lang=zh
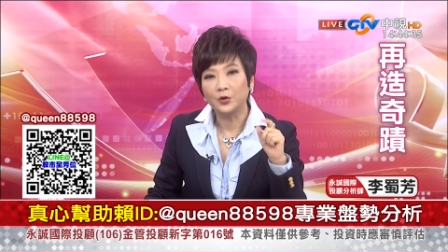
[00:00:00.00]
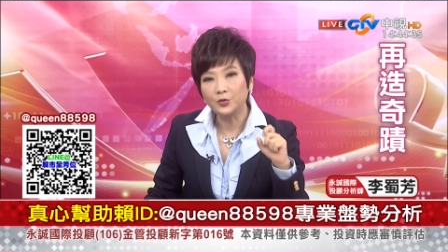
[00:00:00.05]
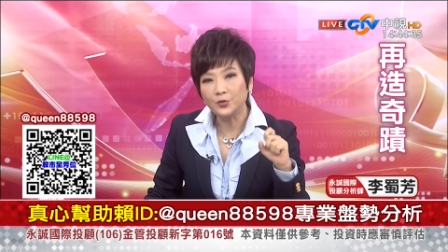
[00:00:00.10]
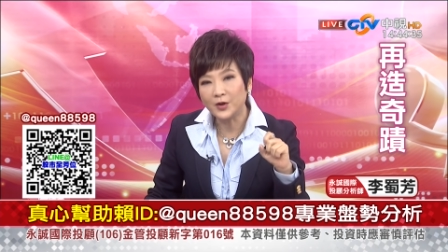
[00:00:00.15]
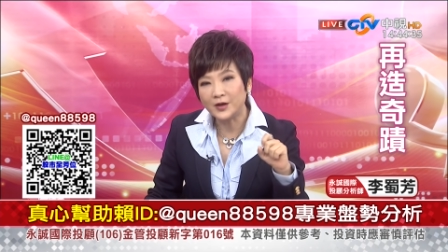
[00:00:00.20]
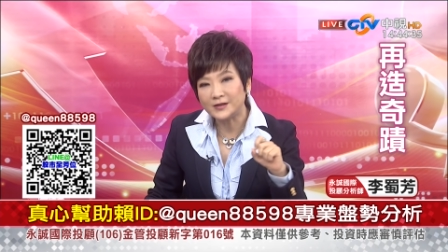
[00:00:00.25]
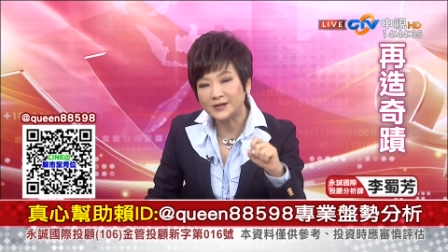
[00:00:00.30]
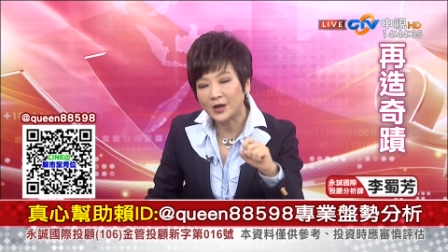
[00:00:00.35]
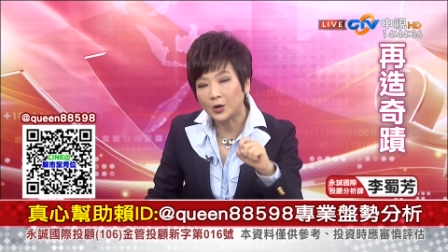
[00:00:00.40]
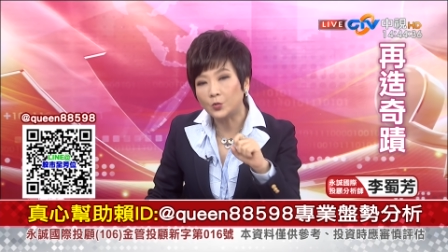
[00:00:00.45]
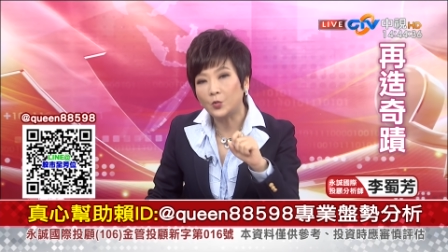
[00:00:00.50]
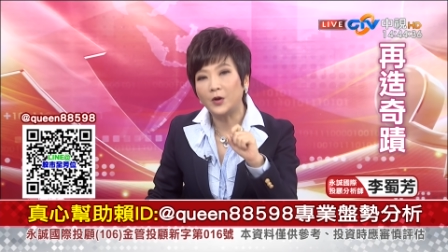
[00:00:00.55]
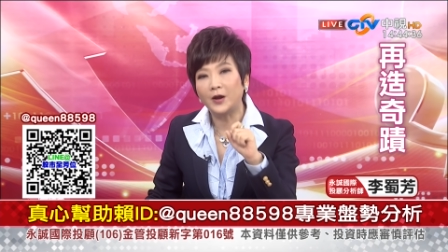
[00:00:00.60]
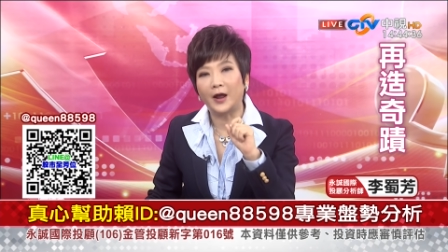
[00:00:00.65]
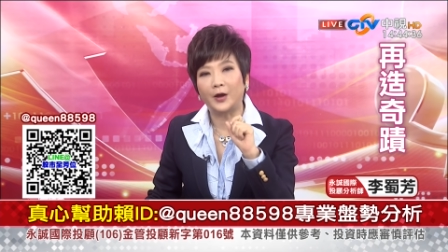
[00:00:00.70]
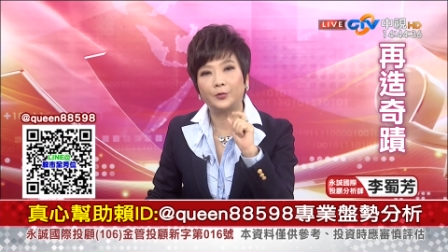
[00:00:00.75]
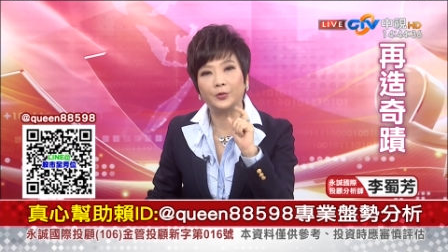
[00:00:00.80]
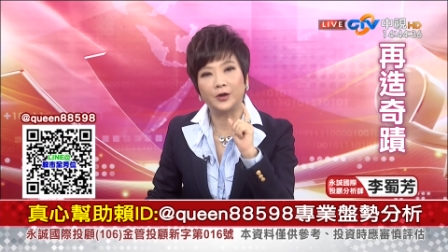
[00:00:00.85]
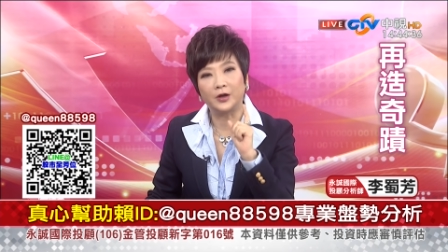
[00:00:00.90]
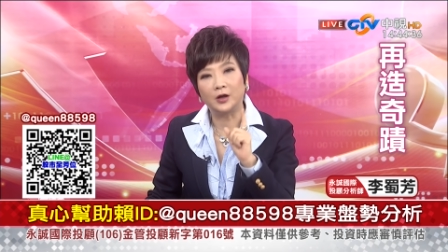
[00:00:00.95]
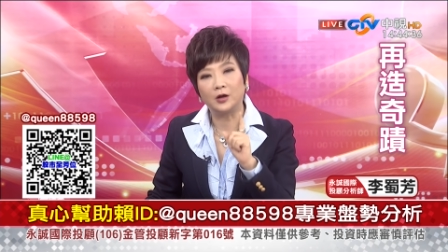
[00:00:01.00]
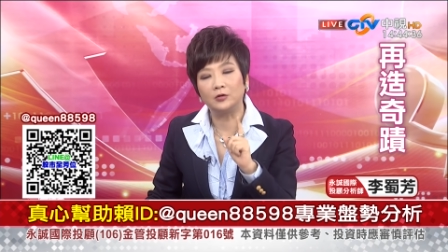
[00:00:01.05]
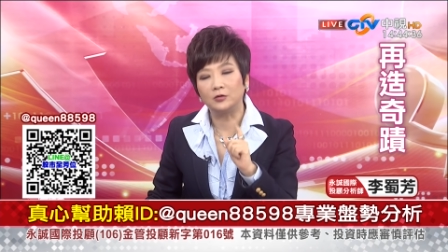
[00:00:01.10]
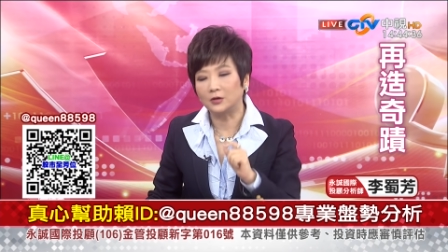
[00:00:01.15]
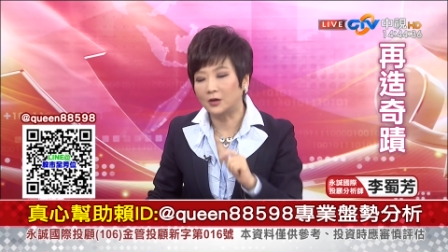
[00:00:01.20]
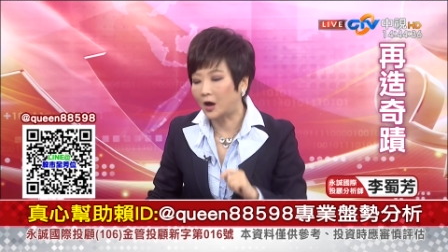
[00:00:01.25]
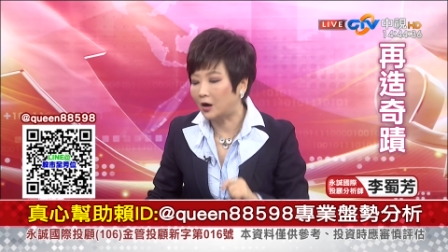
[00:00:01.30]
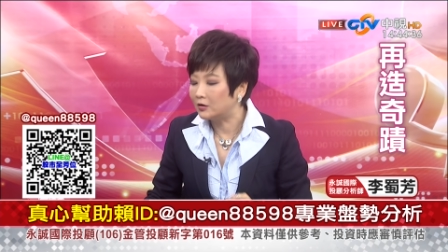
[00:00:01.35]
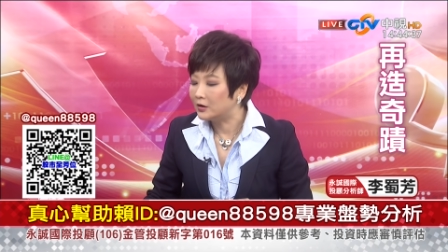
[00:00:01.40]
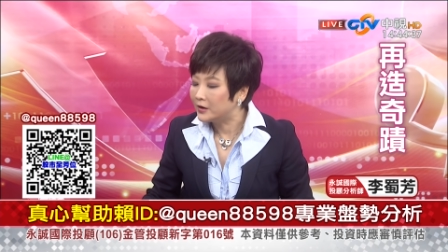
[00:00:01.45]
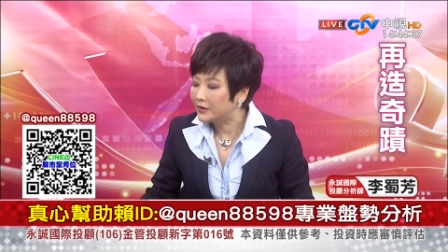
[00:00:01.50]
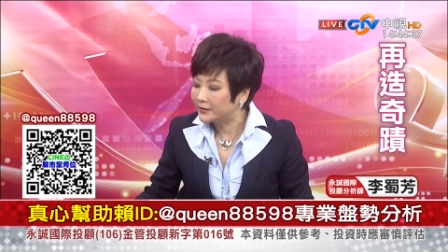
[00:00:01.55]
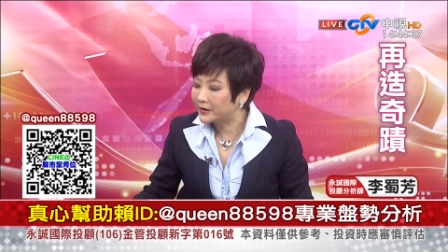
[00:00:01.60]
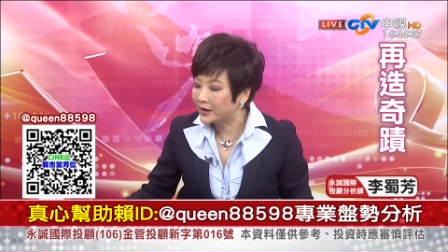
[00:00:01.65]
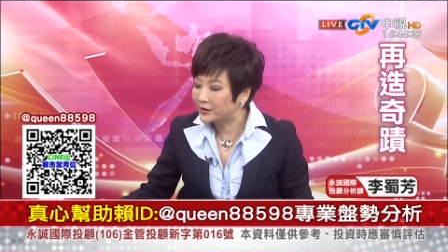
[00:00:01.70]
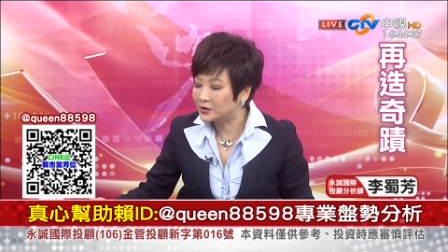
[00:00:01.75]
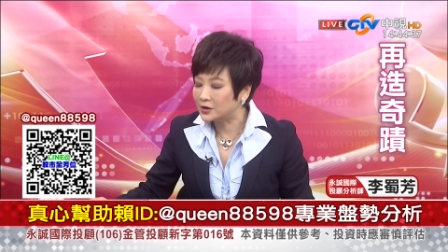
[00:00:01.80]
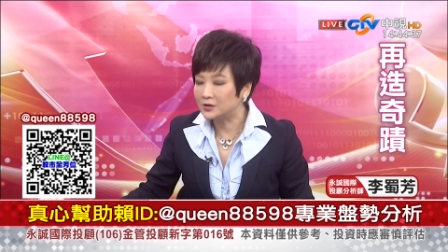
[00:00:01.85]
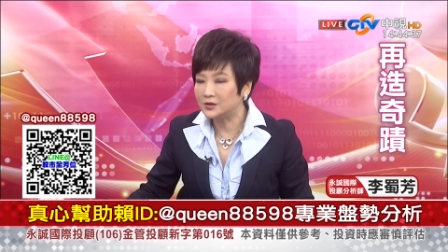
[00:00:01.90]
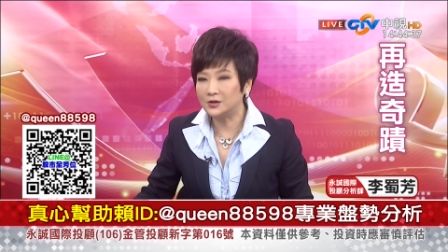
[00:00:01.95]
月线未来会扣高，
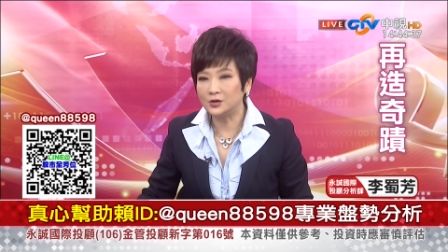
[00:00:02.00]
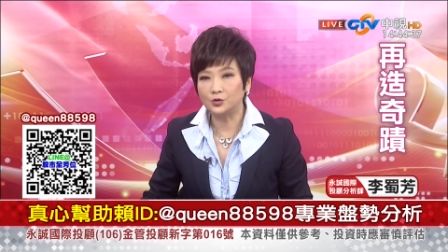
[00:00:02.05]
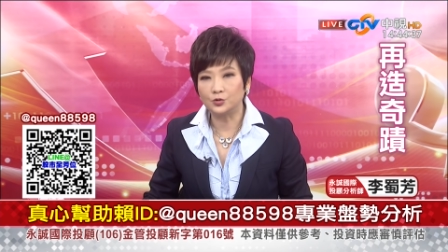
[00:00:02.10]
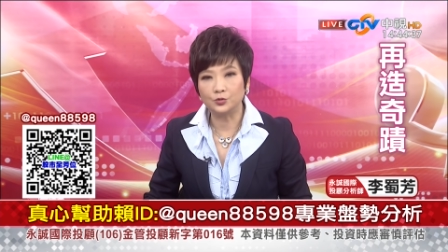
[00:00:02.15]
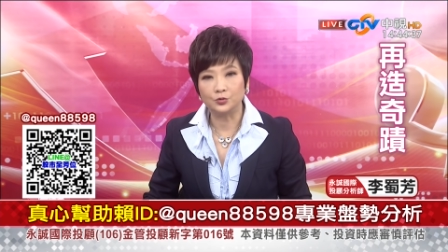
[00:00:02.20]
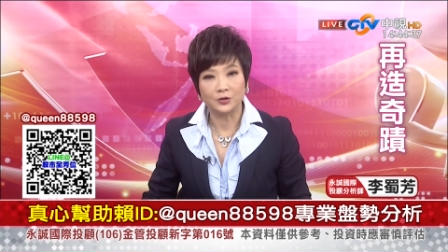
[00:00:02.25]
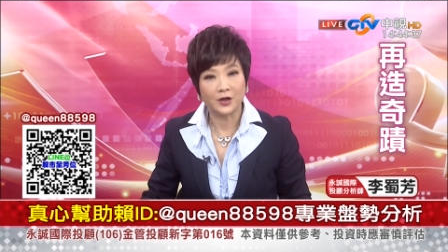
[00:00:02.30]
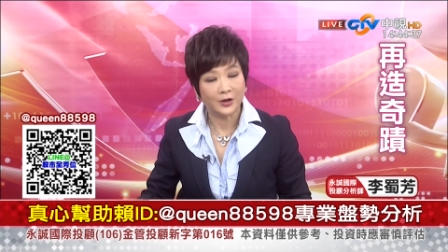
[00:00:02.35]
那你就要记住，